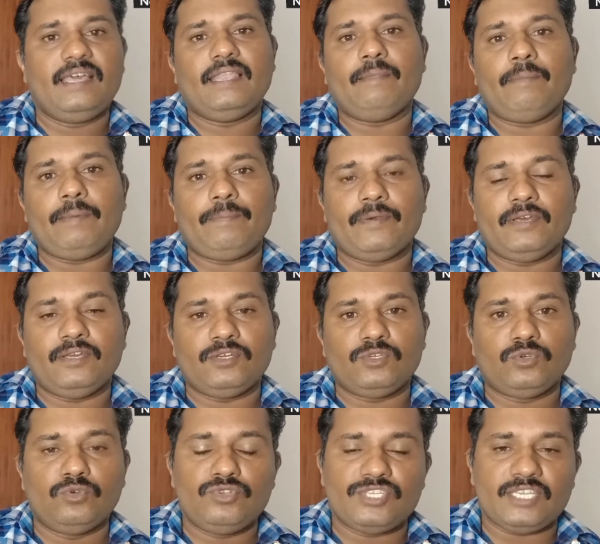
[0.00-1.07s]
நம்ம இப்போ
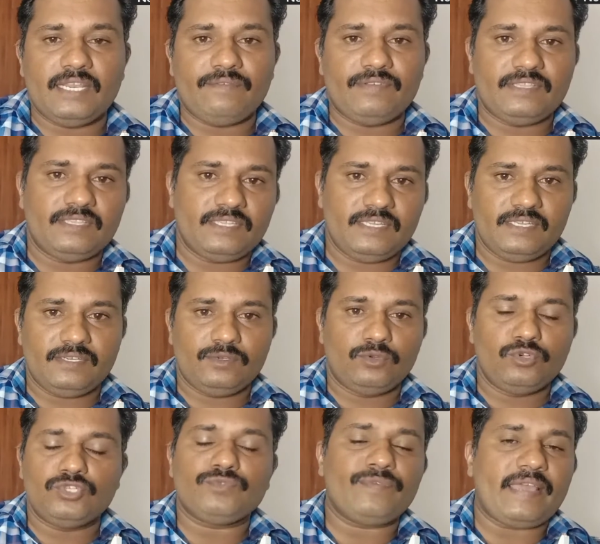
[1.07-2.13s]
குட்ஸில் வந்து
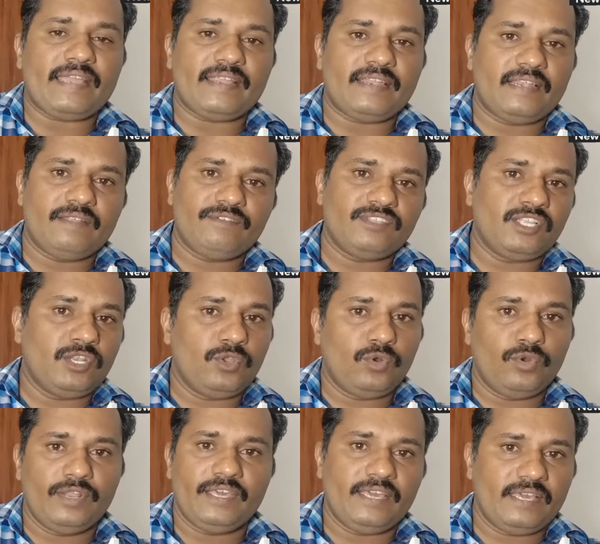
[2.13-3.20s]
குட்ஸ் வேகனில் வந்து
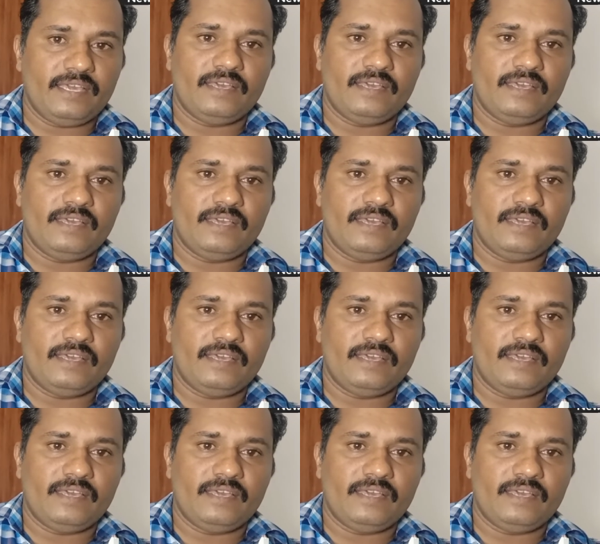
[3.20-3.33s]
லோடு